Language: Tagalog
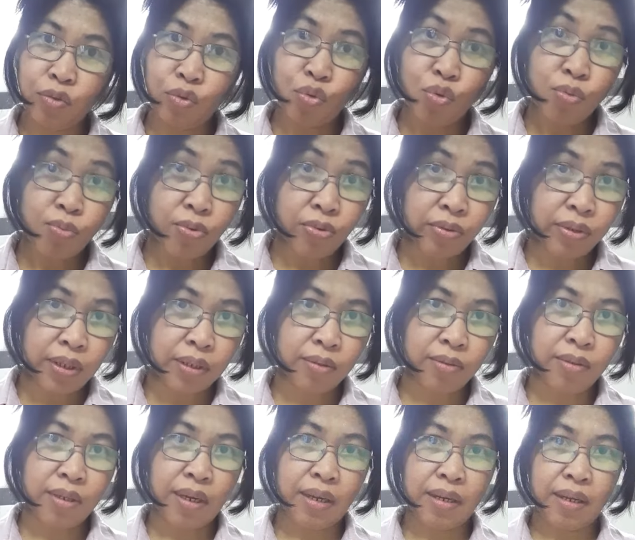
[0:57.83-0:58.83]
Tubong
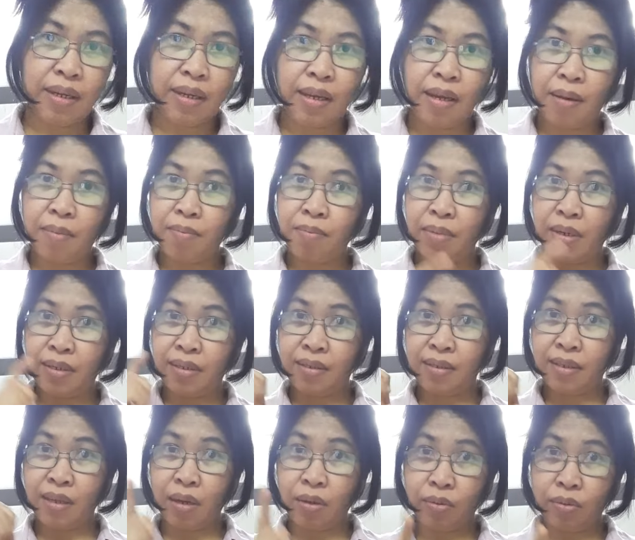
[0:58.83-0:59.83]
Datudani, Kiamba,
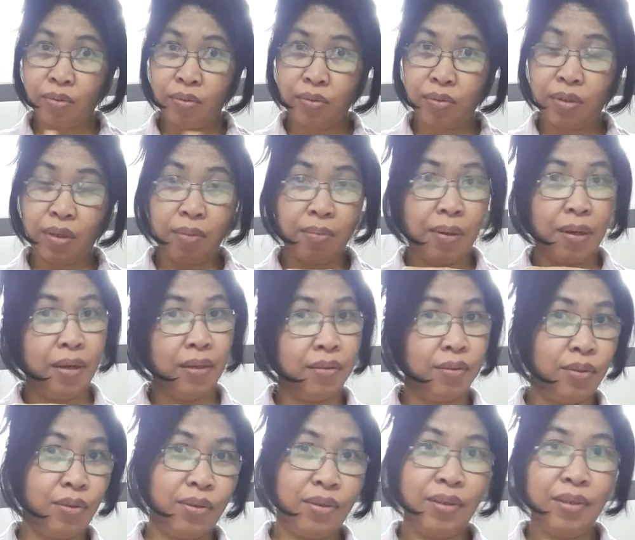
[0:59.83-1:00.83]
South
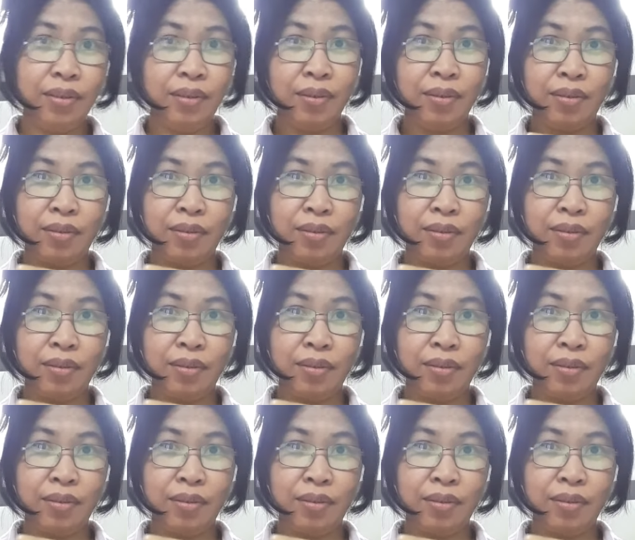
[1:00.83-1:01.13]
Cotabato.